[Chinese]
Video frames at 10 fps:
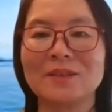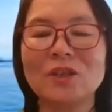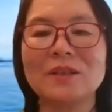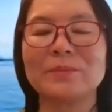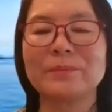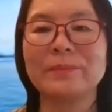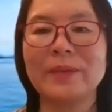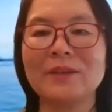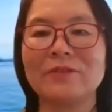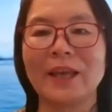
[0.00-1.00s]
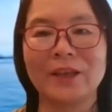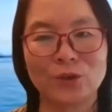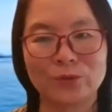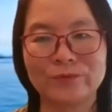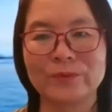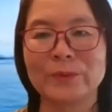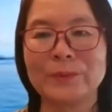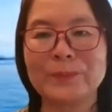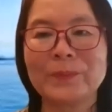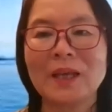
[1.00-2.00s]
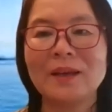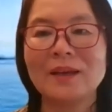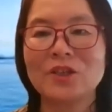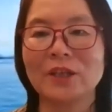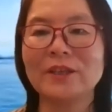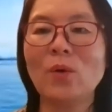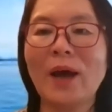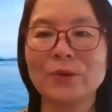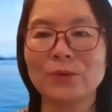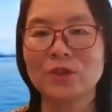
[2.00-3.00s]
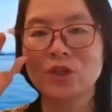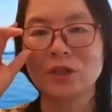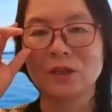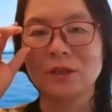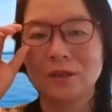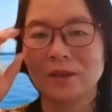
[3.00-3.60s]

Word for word: 这人便为有福。”神的话语是